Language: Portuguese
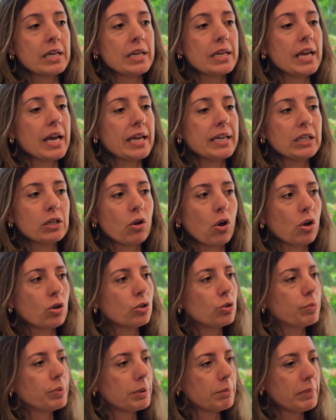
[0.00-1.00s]
E aí,
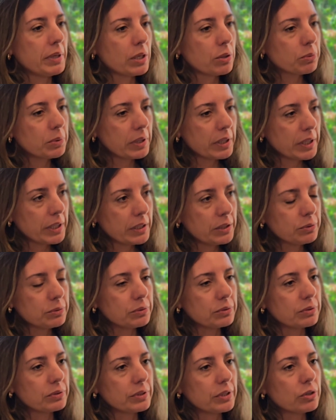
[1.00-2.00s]
logo no primeiro
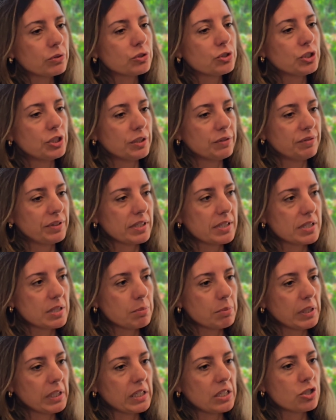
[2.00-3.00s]
ano, eu tive a
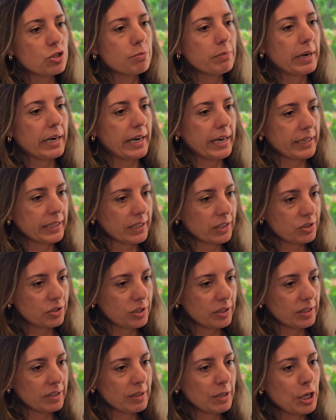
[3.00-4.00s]
disciplina de
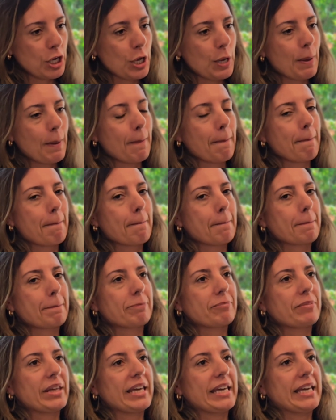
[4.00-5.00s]
marketing.
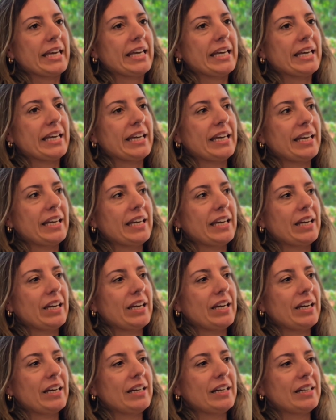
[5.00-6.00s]

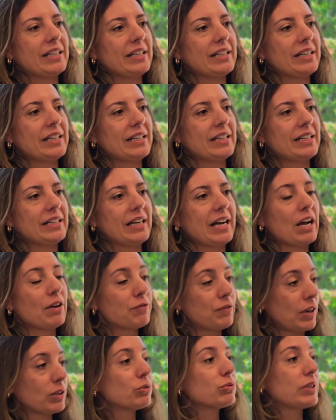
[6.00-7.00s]
É, a
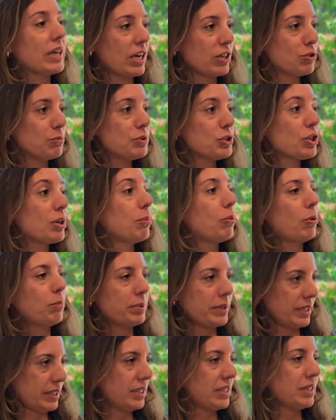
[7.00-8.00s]
faculdade me chamou
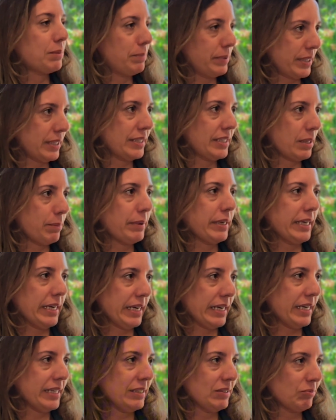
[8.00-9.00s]
para
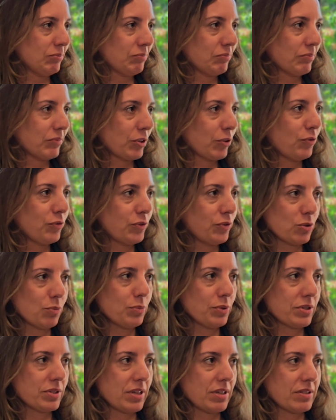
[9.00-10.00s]
trabalhar. Eu fiz
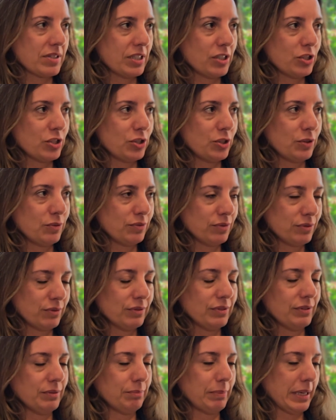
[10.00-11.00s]
um processo
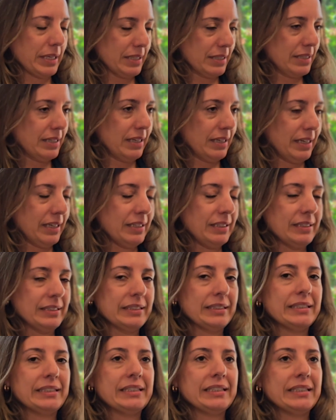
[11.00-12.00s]
seletivo, passei